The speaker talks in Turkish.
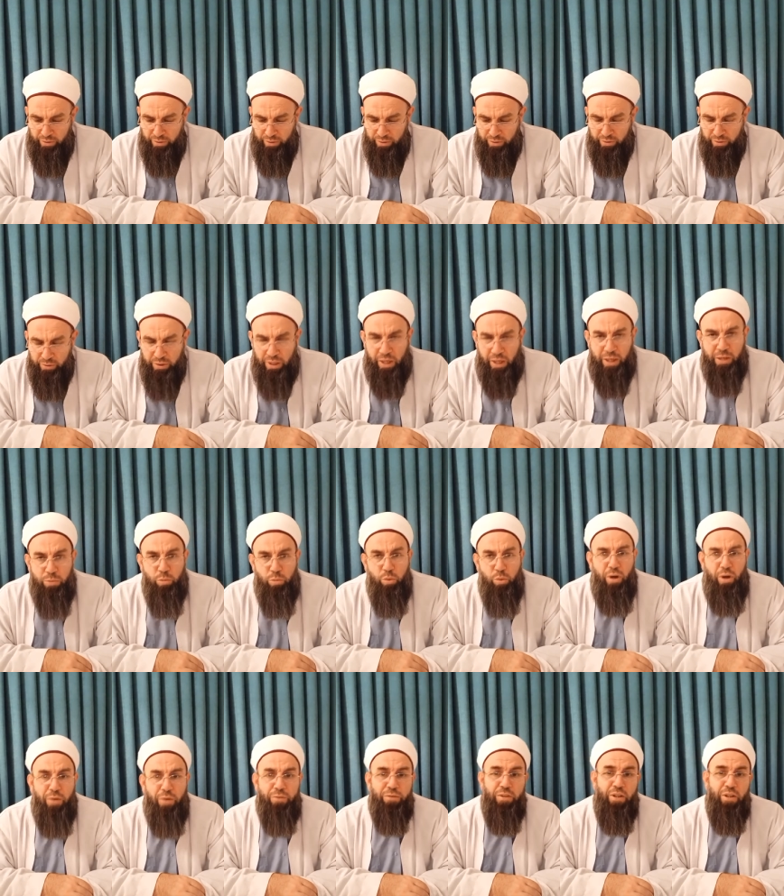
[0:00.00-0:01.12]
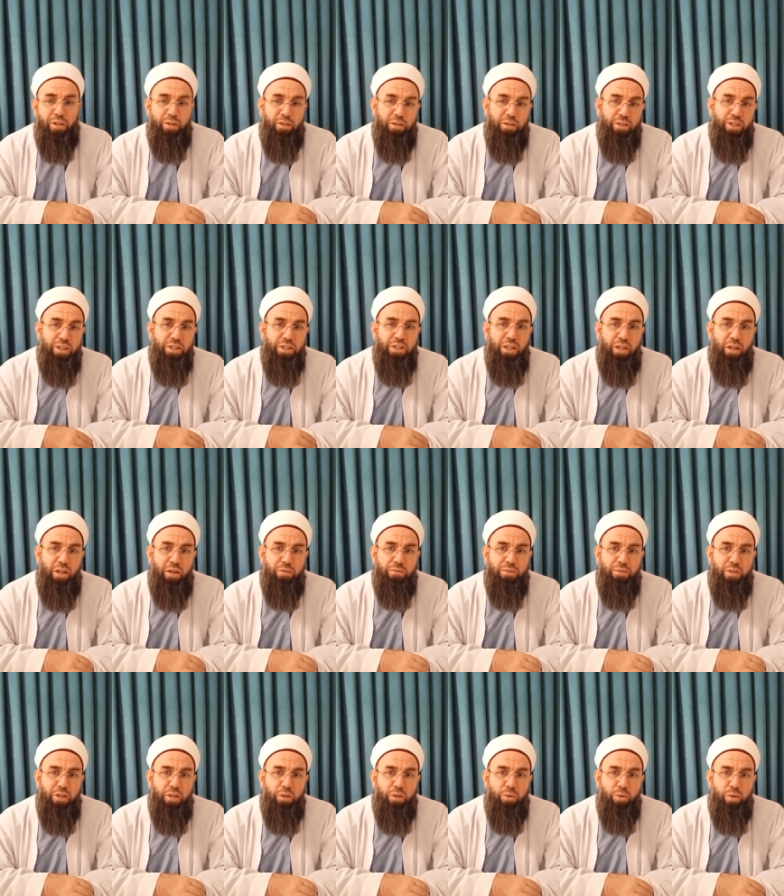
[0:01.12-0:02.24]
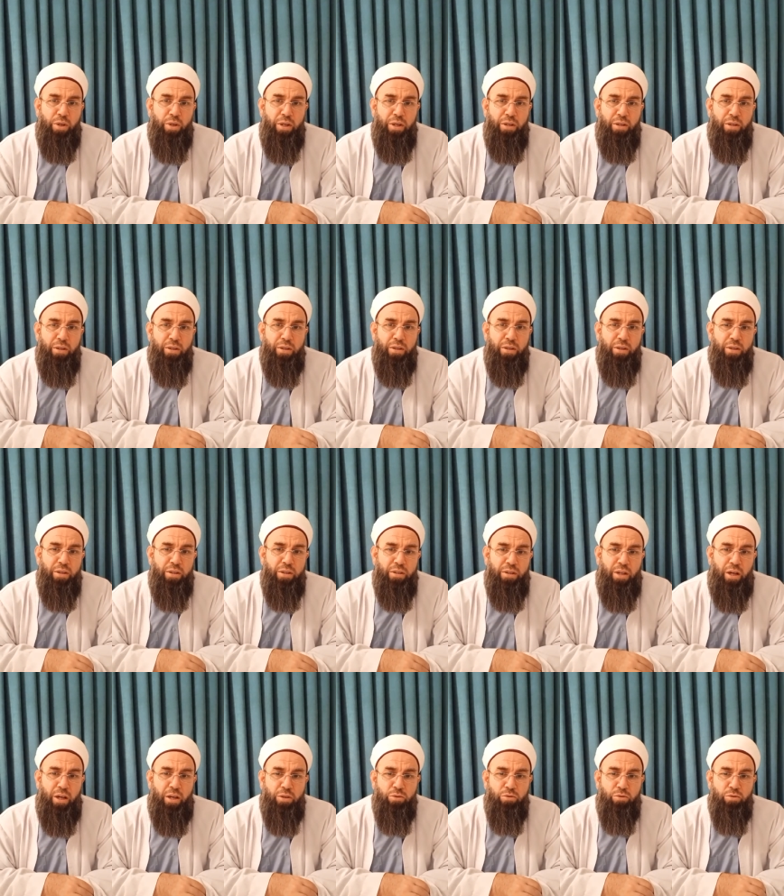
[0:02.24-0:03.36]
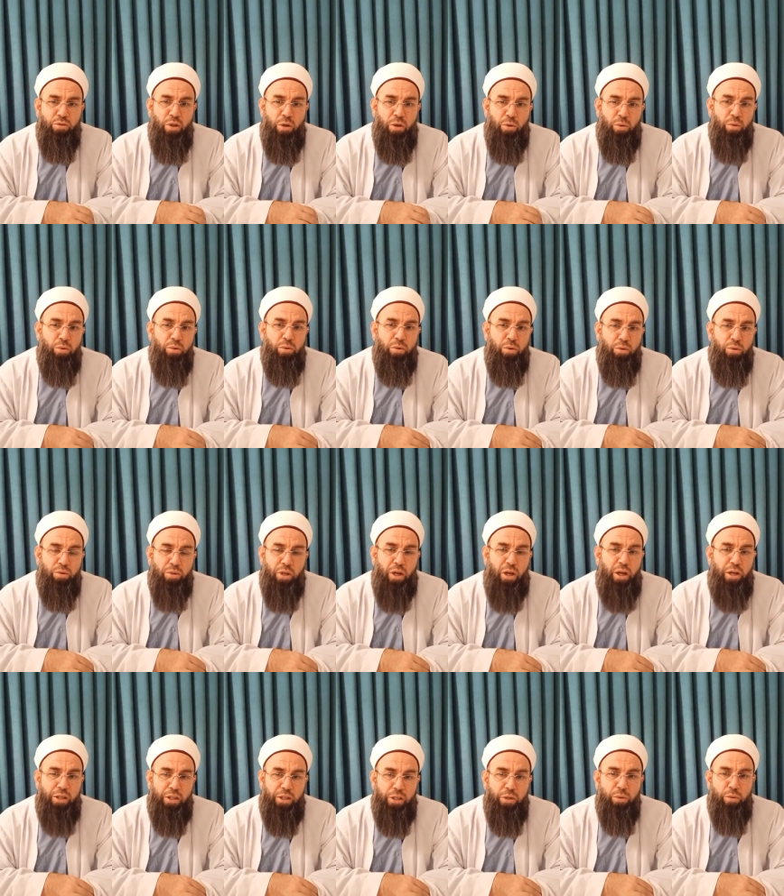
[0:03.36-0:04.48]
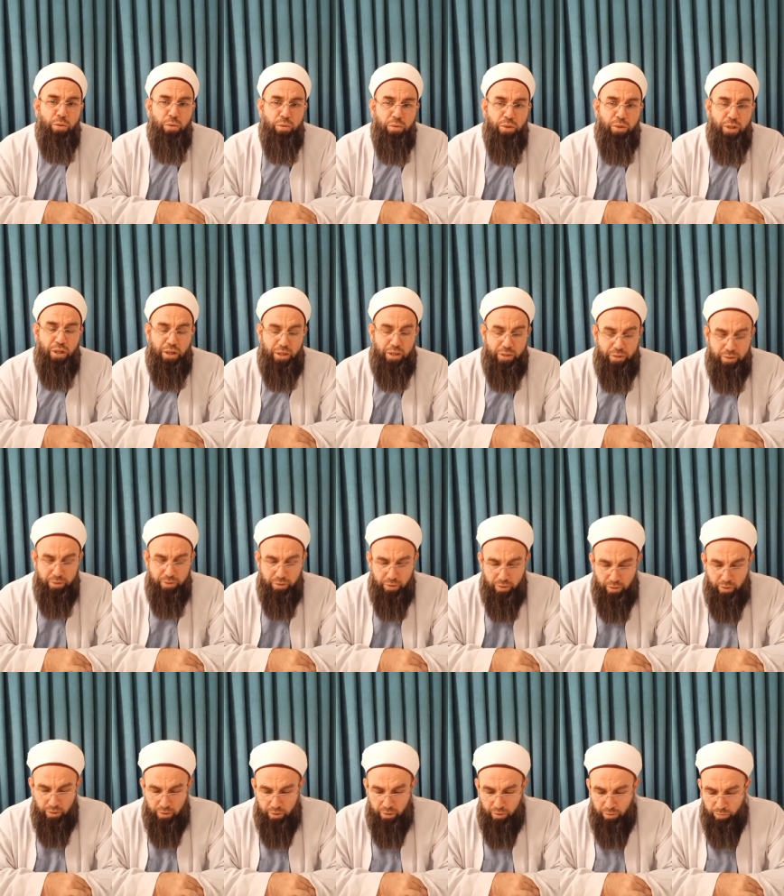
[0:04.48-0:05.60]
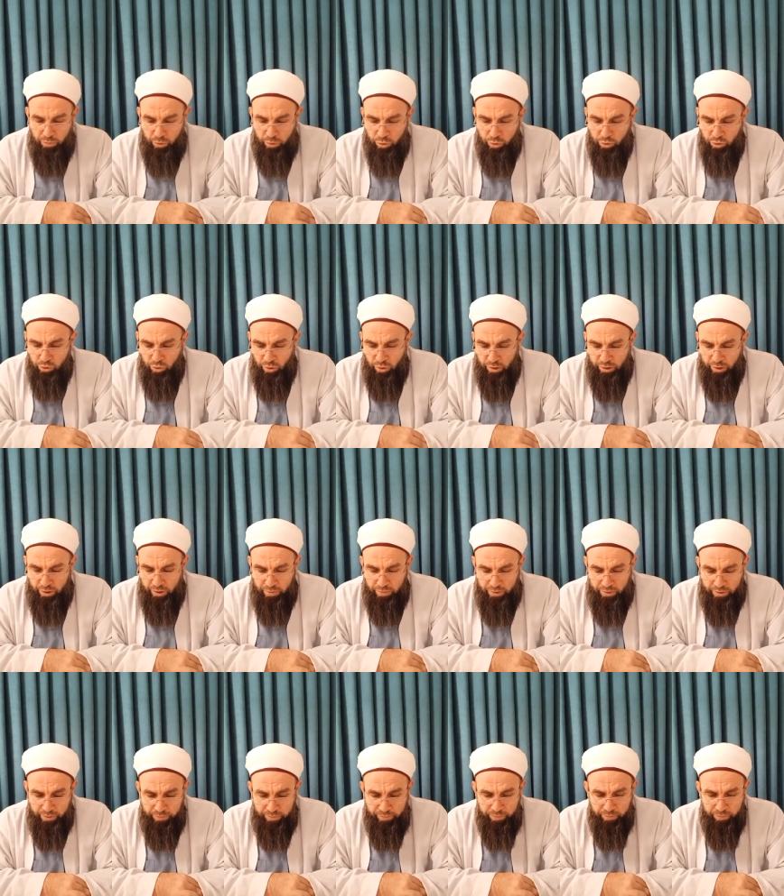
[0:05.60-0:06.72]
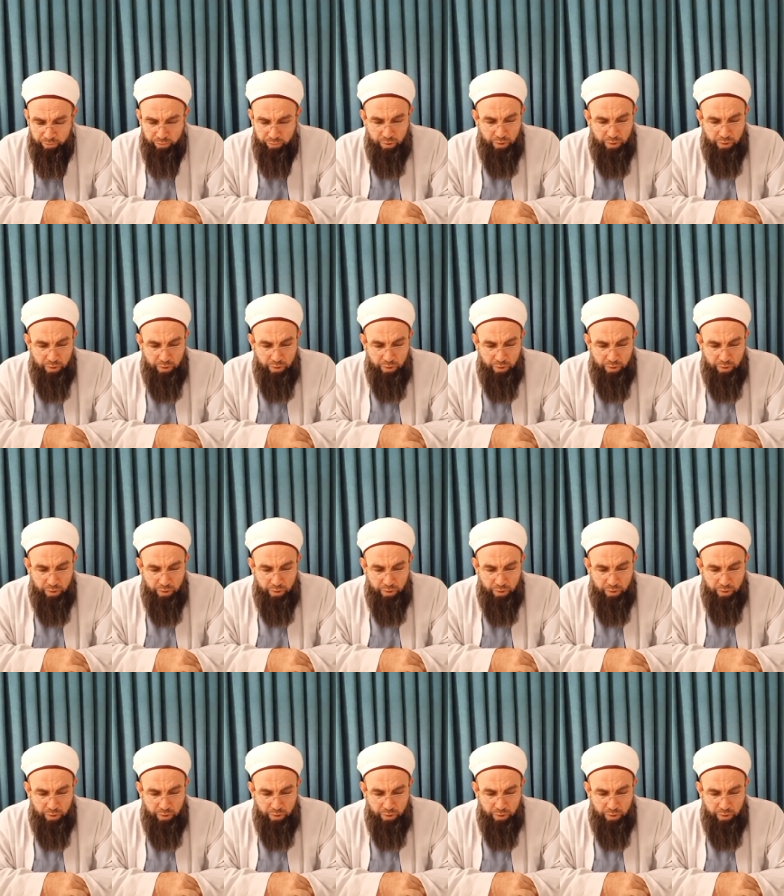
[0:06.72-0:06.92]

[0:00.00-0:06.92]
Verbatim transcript: yani bu hafta geçen haftaya göre e, daha güzel oldu. Daha iyi oldu yani. Bunu söyleyebilirim.